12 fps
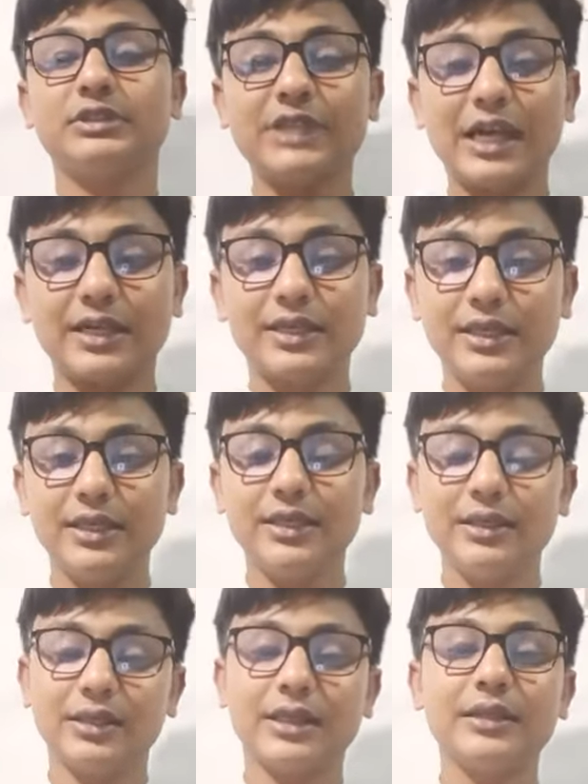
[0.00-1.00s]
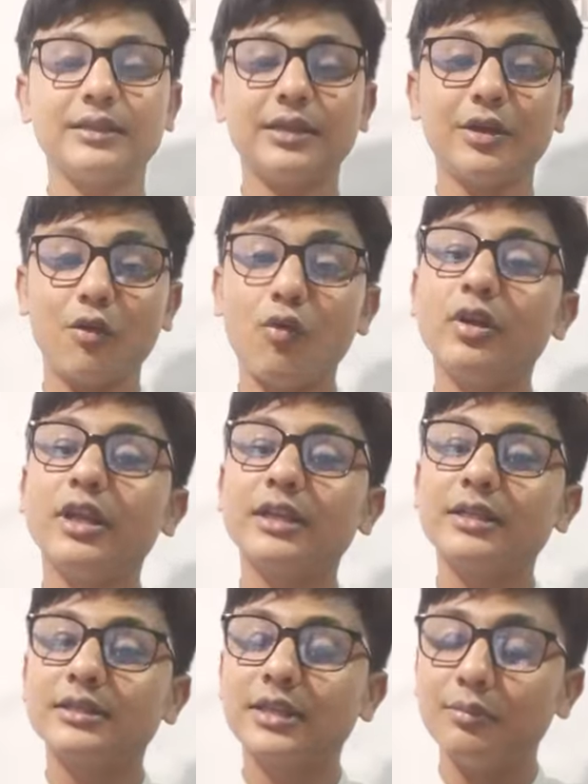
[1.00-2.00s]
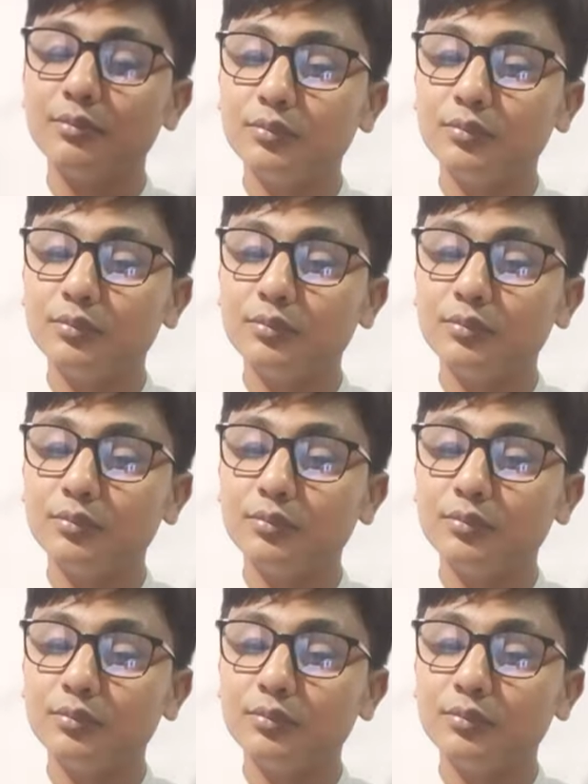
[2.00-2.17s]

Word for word: চাকরির ক্ষেত্রে অনেকটা